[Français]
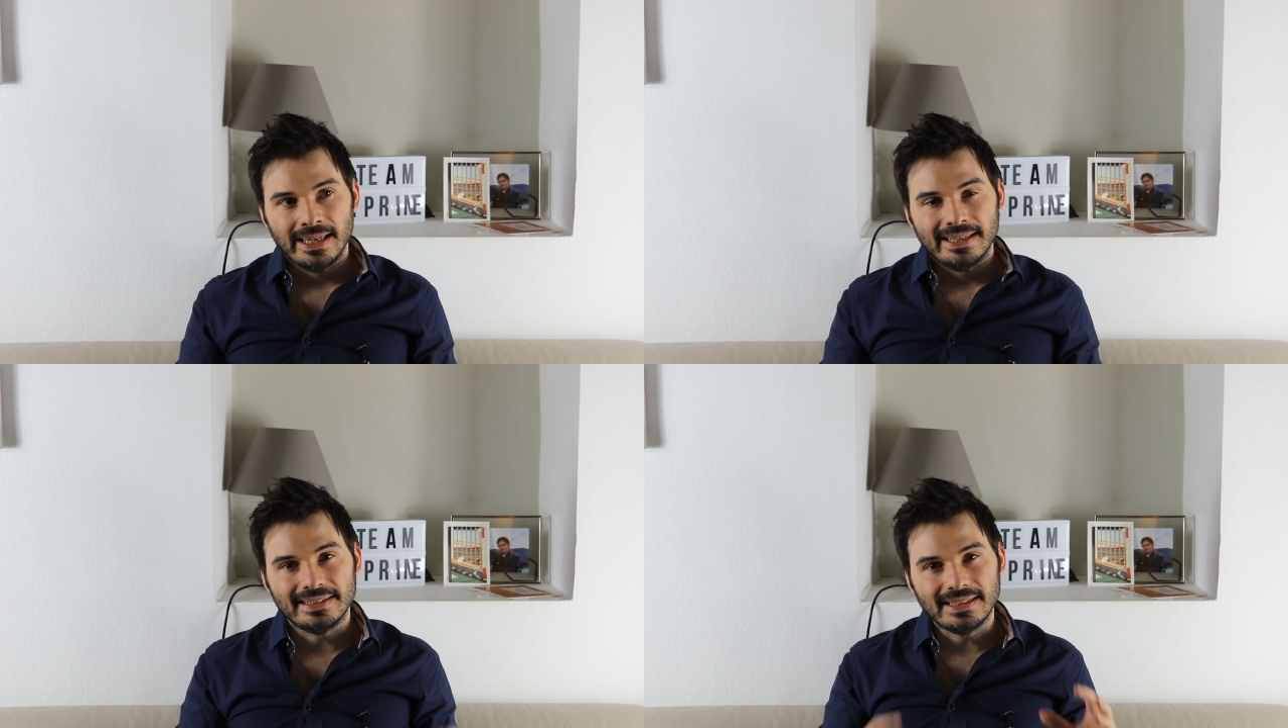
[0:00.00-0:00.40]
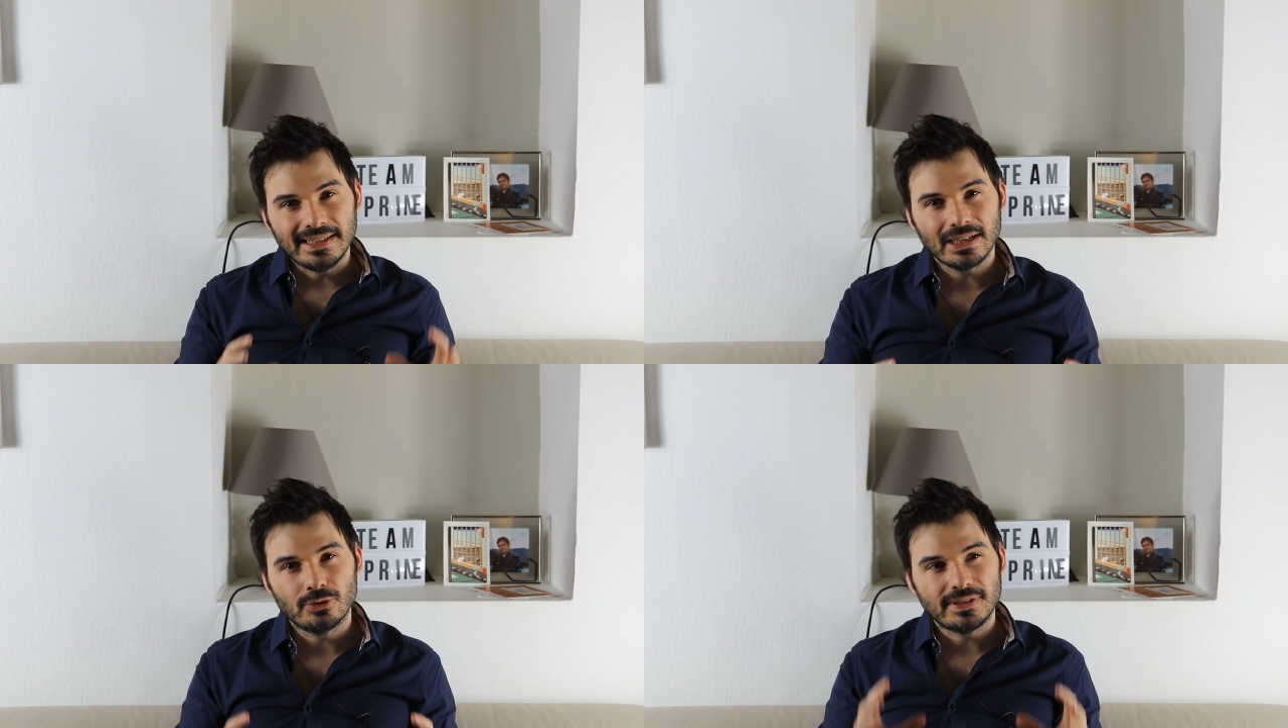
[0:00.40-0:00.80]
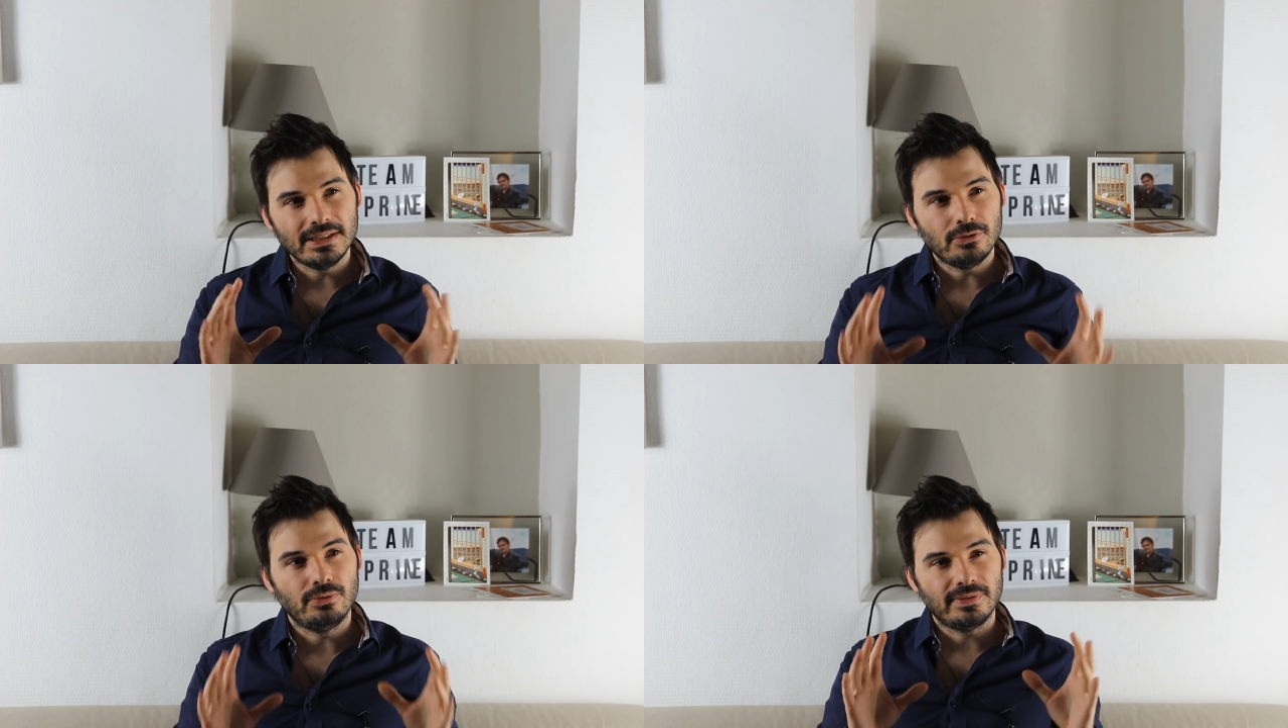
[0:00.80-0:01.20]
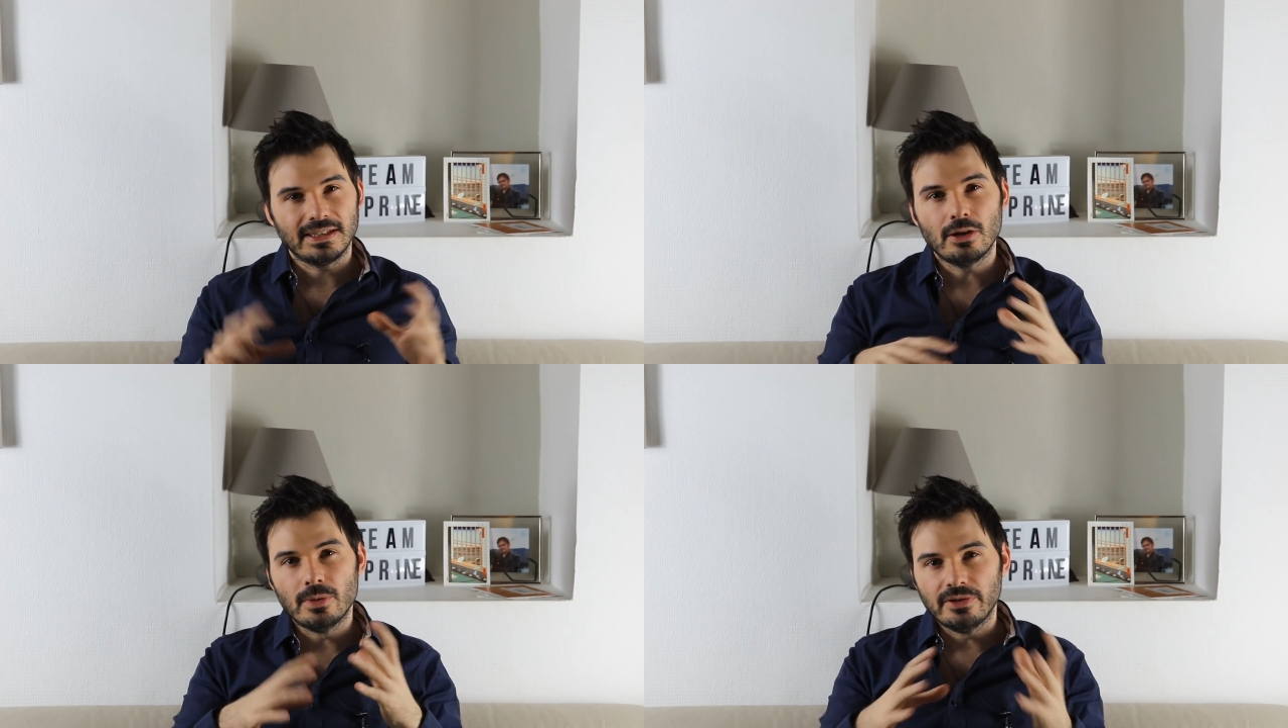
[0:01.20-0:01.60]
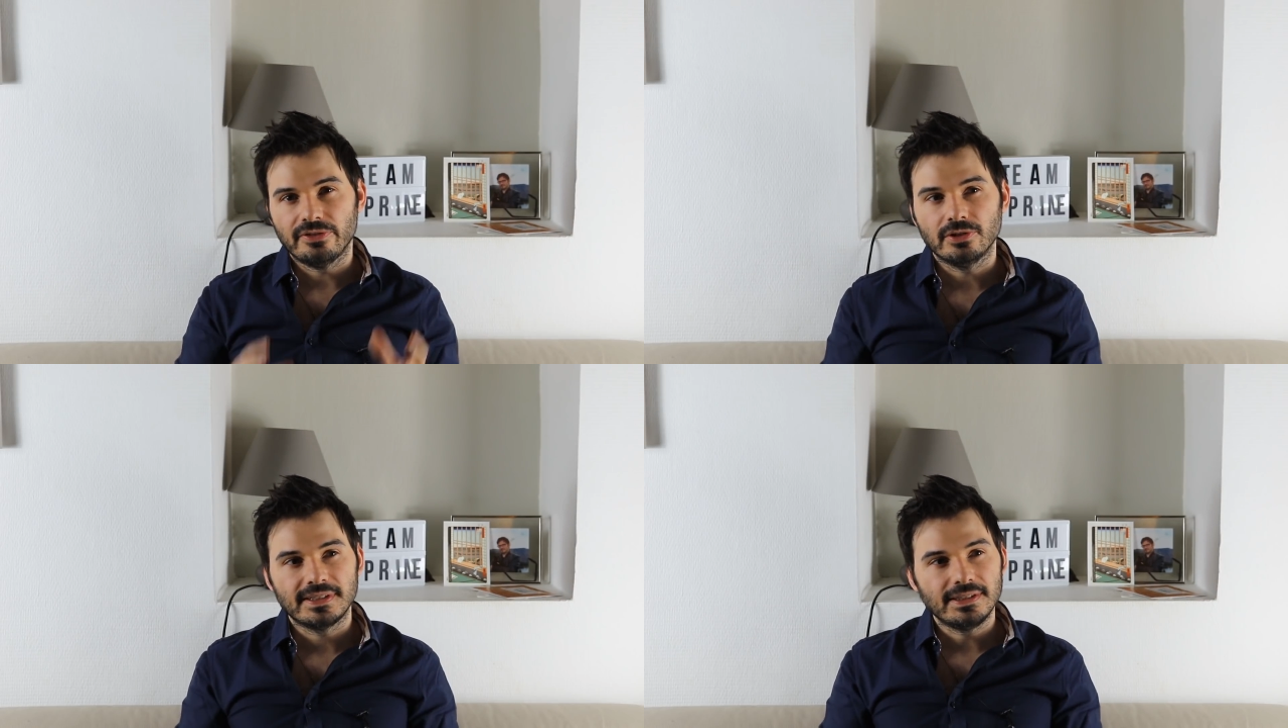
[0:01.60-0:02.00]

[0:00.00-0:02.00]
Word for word: C'est-à-dire que si tu c'est comme en vente,